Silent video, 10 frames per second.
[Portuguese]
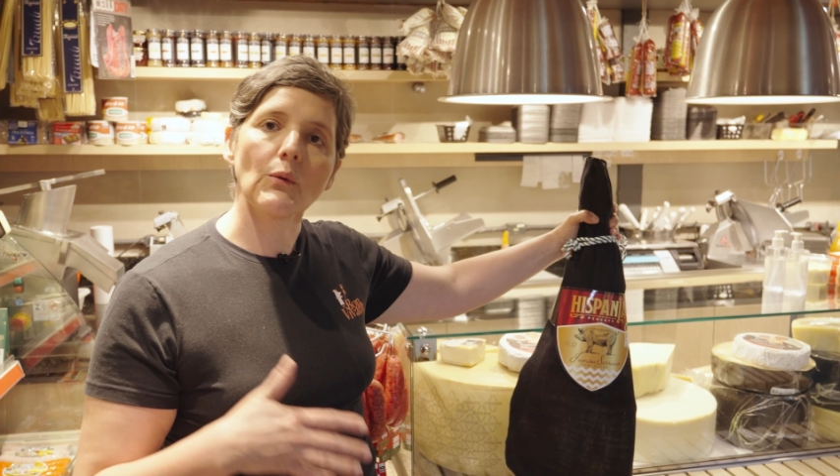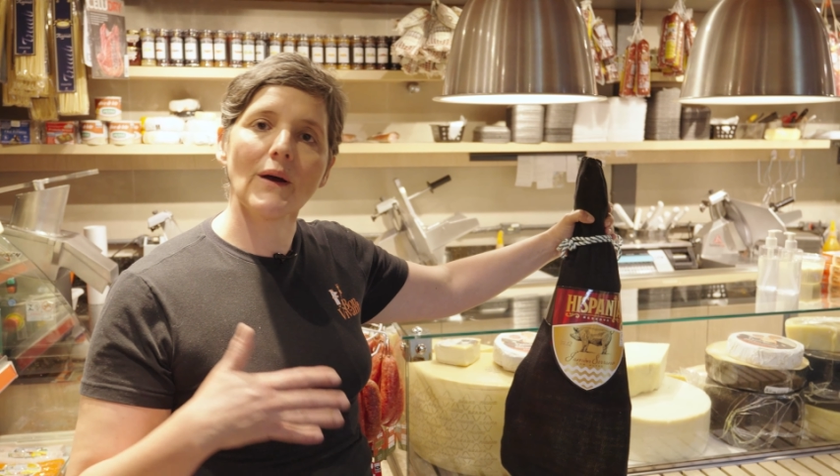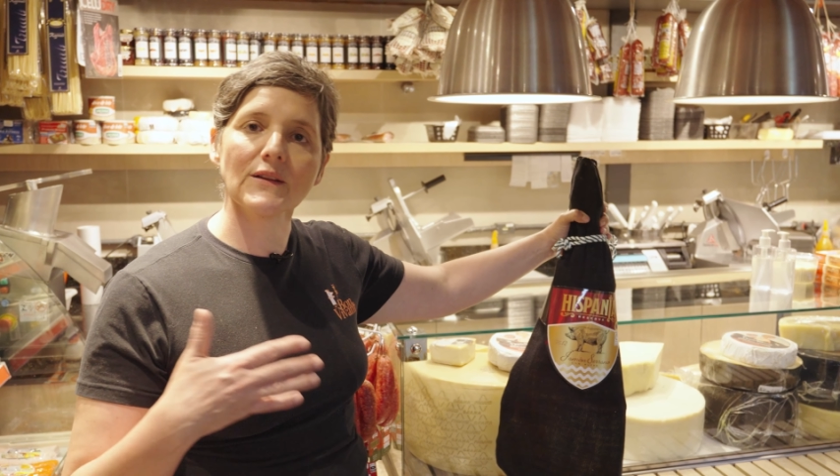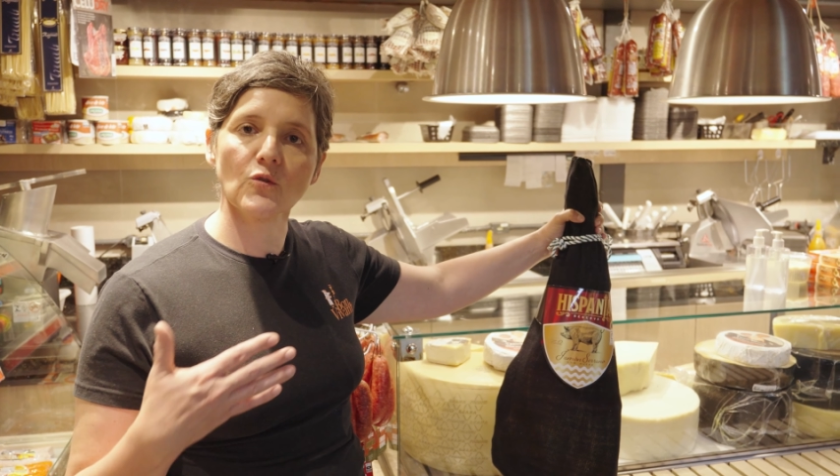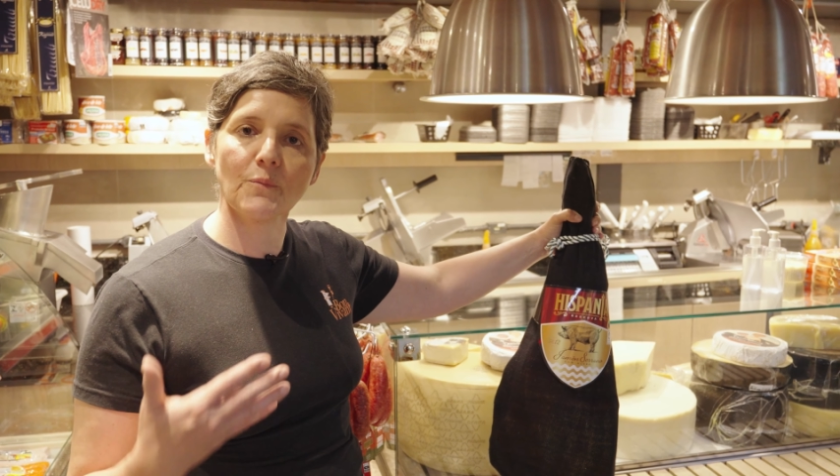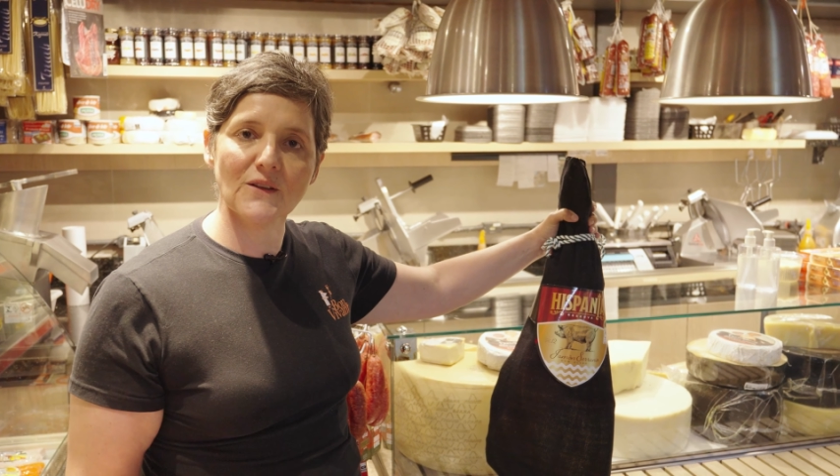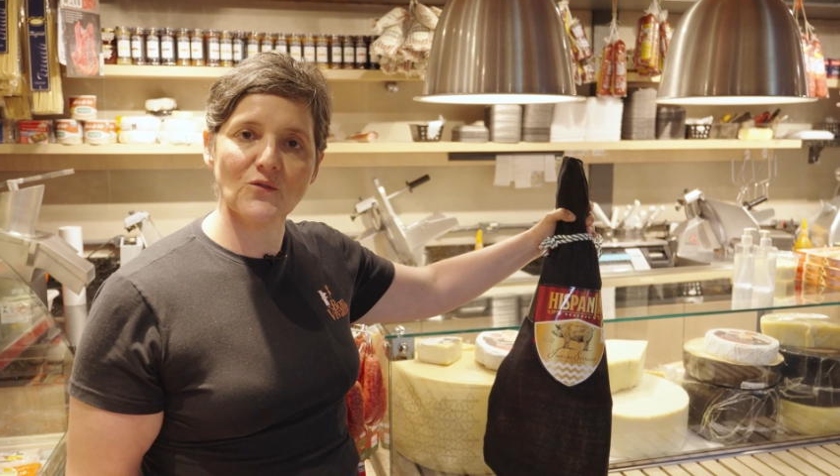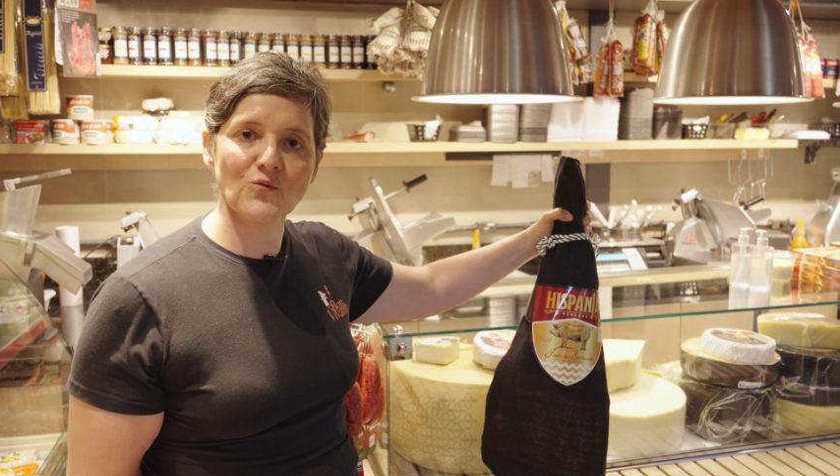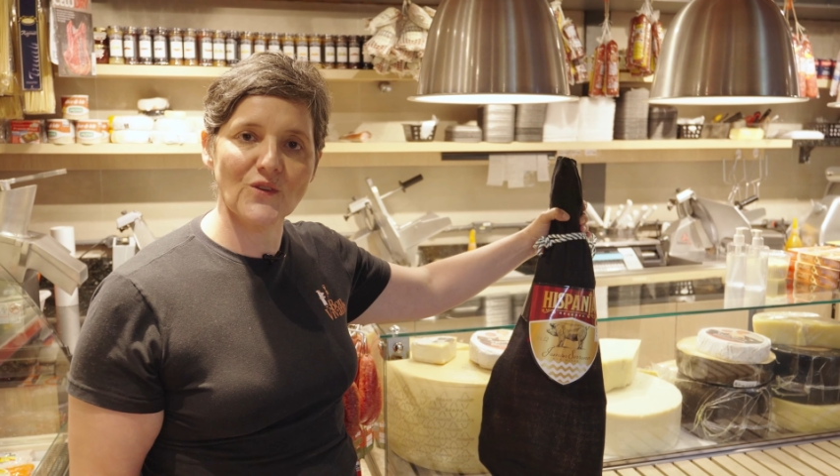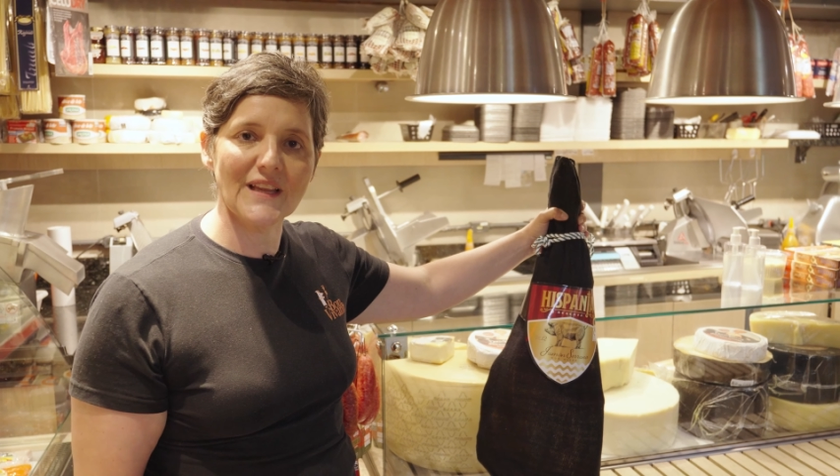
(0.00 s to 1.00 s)
quanto o
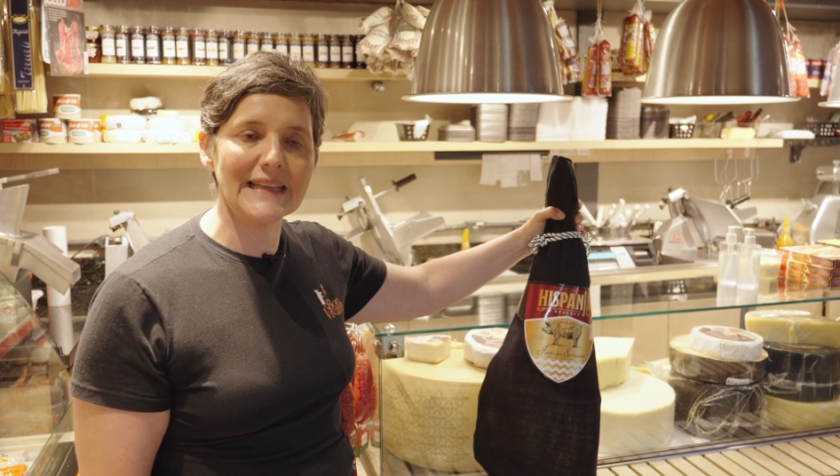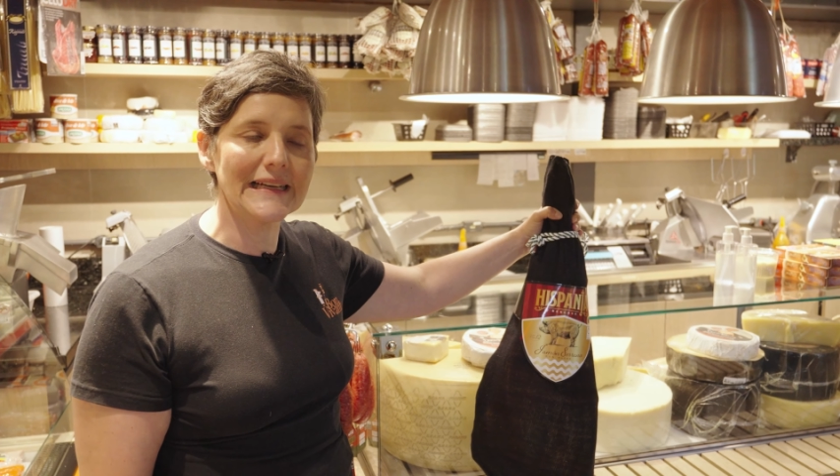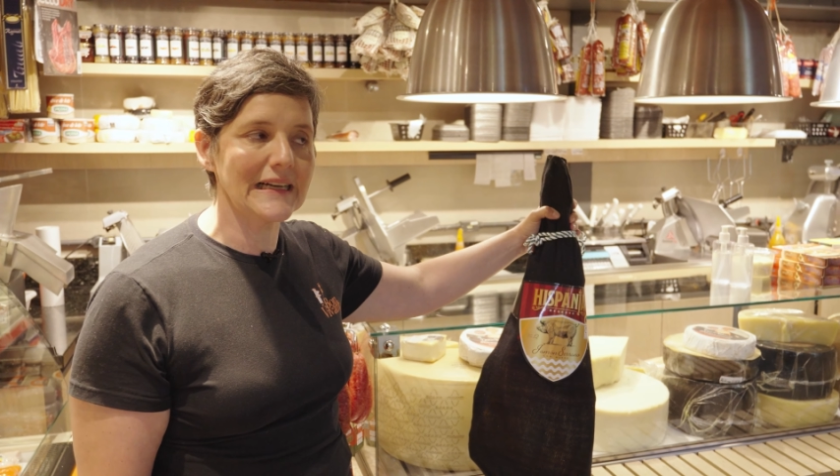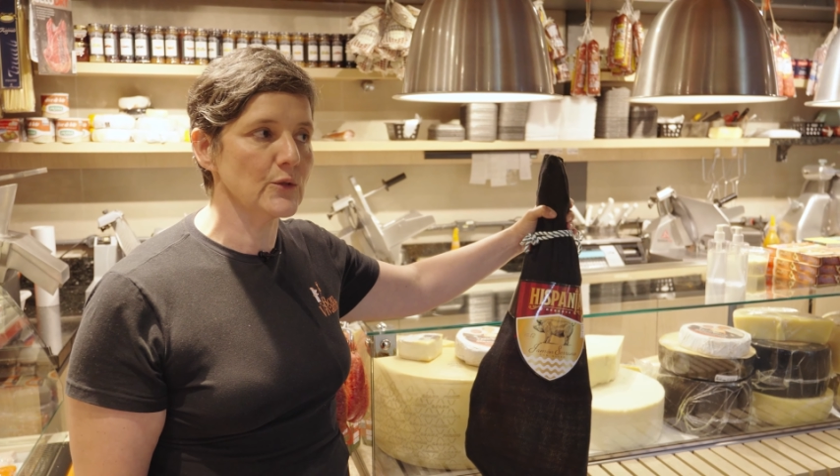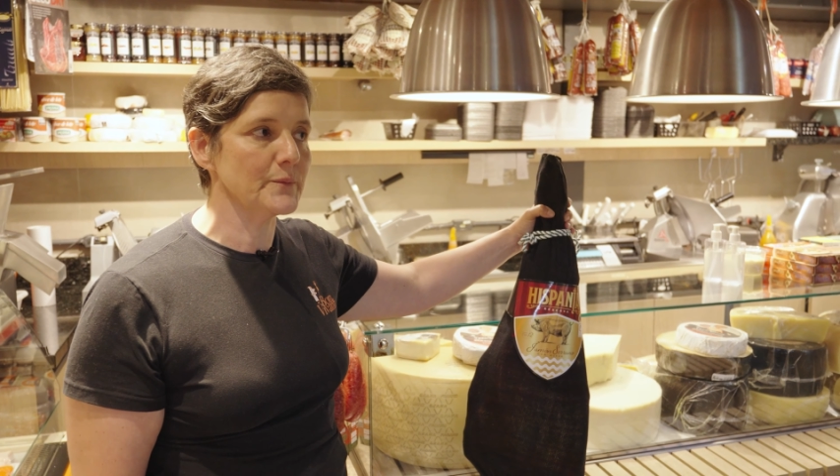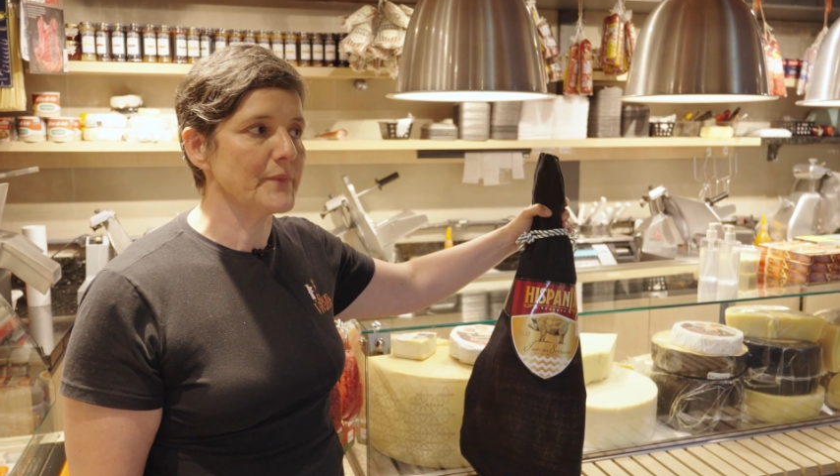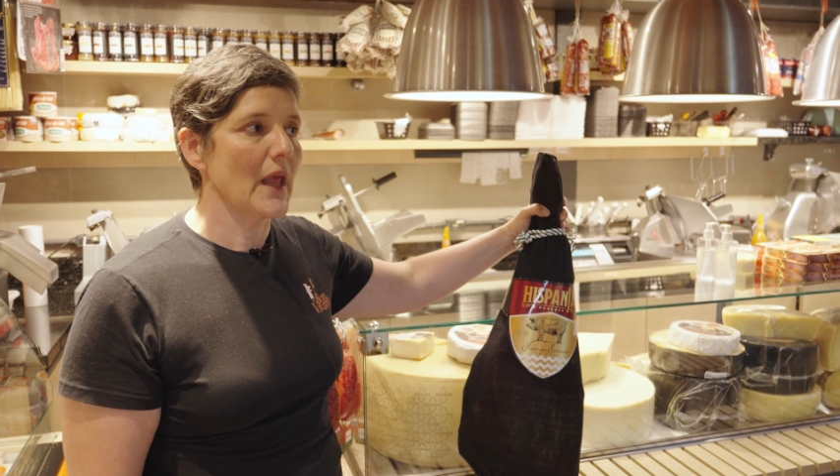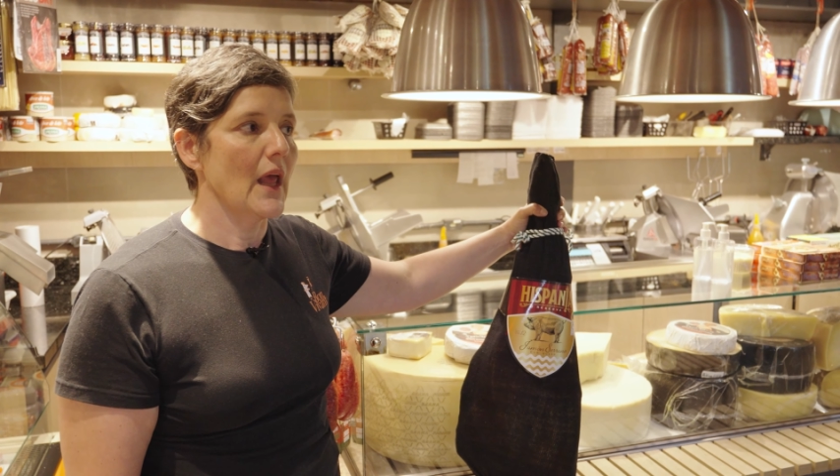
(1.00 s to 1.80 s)
presunto italiano.